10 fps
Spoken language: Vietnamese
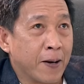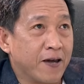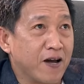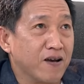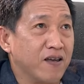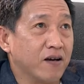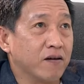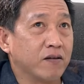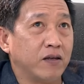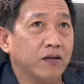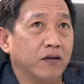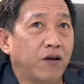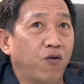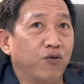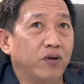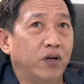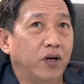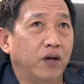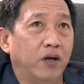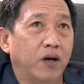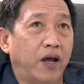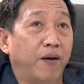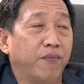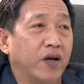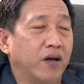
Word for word: cái cần nhất thì đối với em